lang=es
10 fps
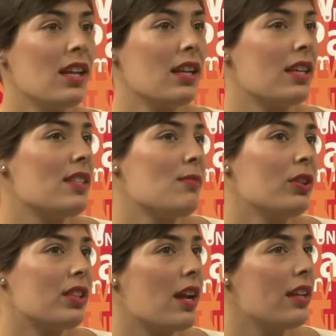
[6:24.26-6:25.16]

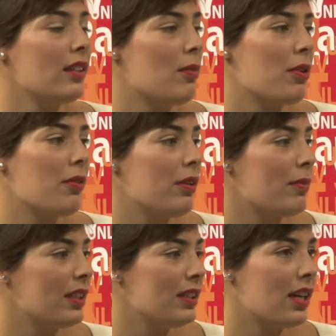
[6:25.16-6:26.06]
Quisimos traer esta
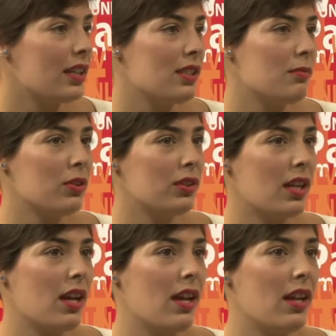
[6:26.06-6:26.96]
problemática, quisimos
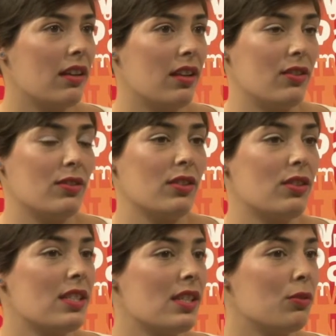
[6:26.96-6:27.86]
traer que
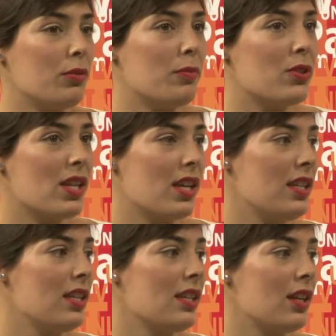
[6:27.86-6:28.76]
nosotras estuvimos
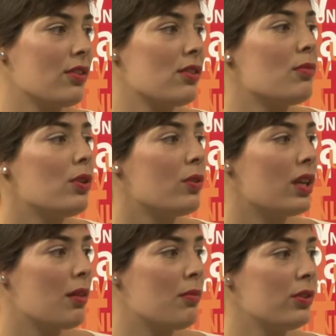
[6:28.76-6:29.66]
ahí, que nos
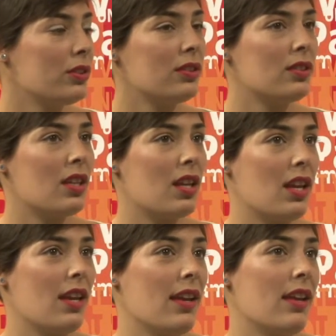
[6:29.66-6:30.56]
involucramos,
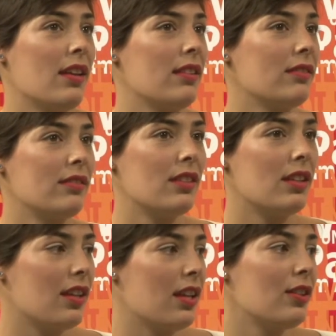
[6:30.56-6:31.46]
que,
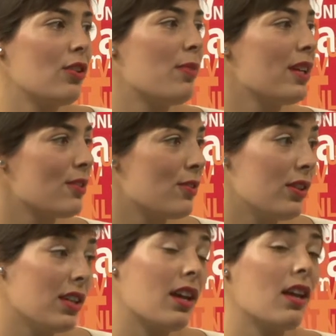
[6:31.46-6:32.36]
esto pasó
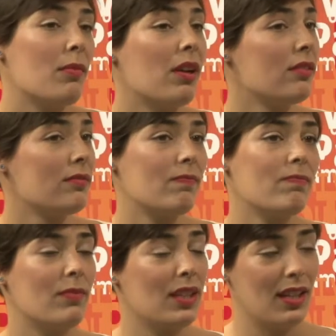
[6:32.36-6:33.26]
y que además
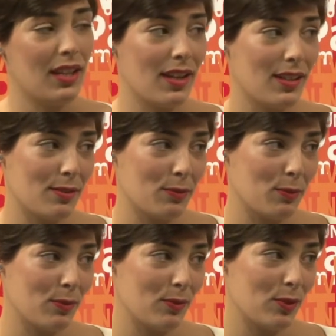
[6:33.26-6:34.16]
me enteré que hace
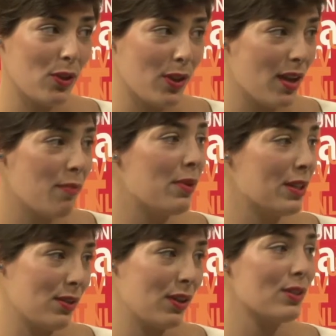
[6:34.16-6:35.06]
dos días
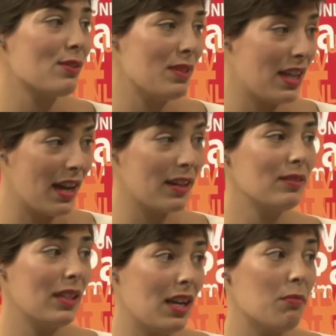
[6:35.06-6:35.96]
pasó algo similar
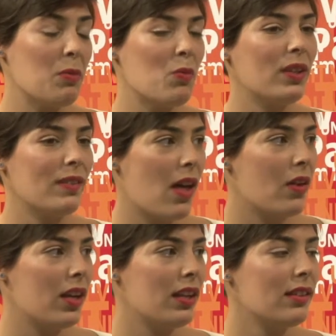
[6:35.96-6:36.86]
en el mismo estado,
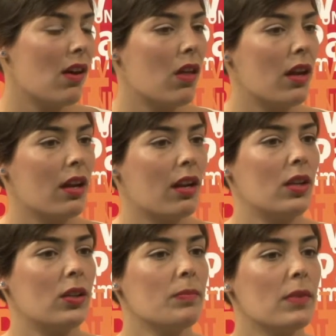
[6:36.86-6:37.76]
en el estado de Guerrero.